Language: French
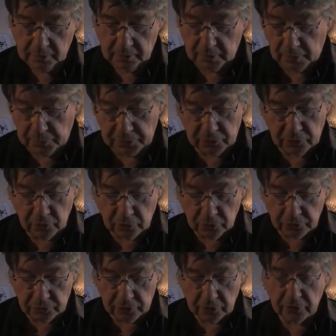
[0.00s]
c'est la prise de
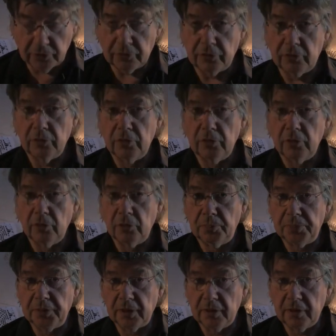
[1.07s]
conscience de
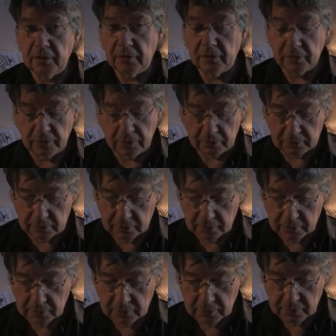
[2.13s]
l'empire des sens,
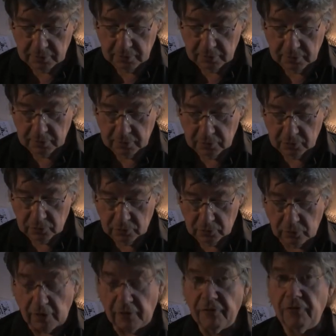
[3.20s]

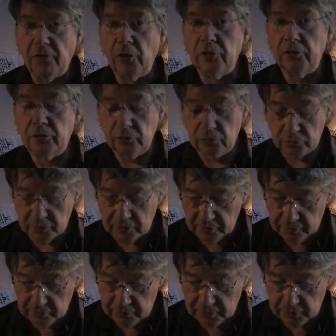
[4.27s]
de la force du
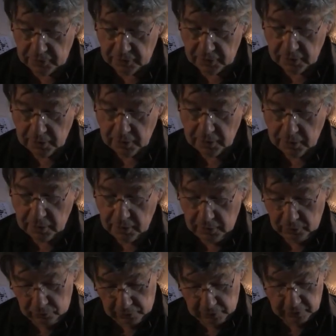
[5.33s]
désir
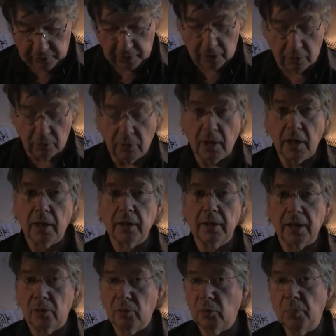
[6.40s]
et du désarroi
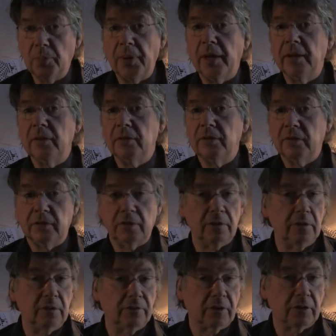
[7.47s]
qu'accompagne sa
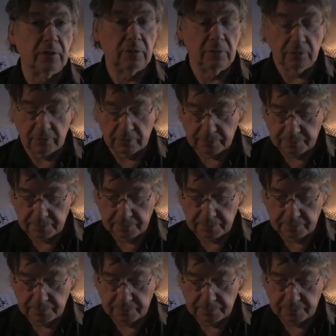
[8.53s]
satisfaction.